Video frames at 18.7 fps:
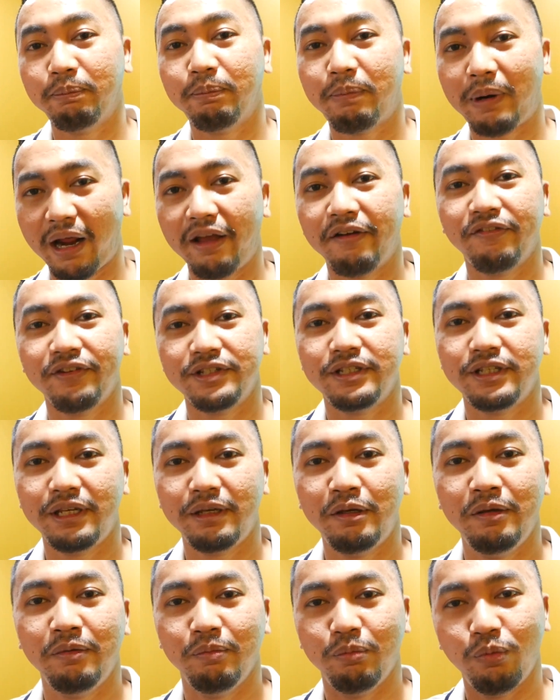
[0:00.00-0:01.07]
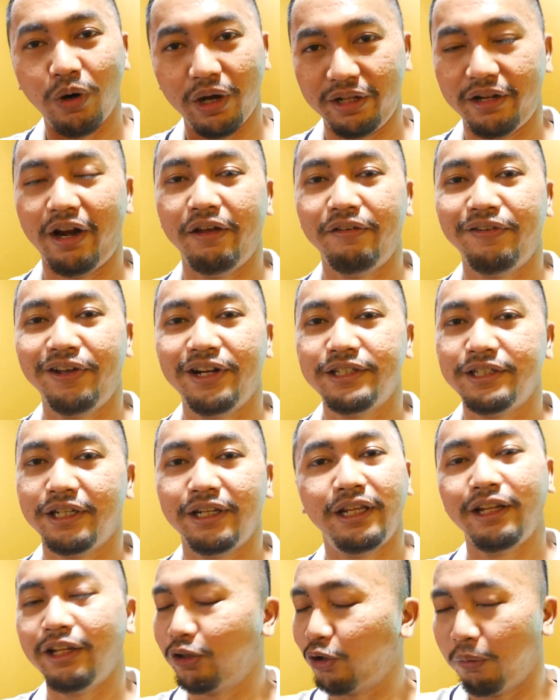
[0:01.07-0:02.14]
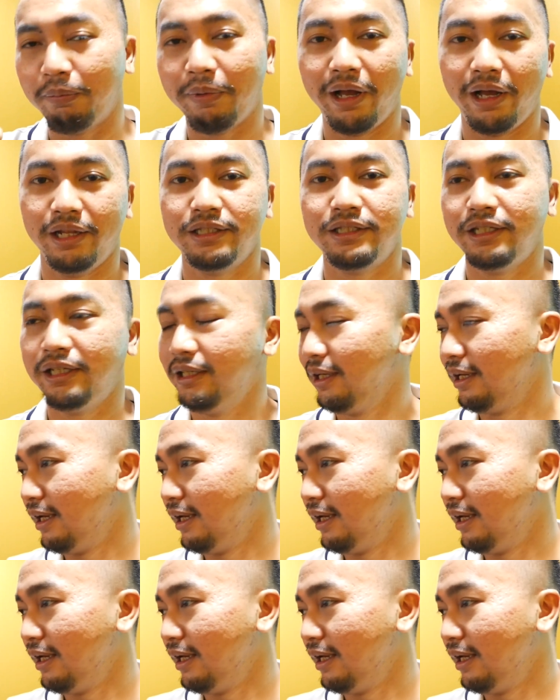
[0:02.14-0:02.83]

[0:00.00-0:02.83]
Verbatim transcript: privacy buat driving di sini ini top banget sih.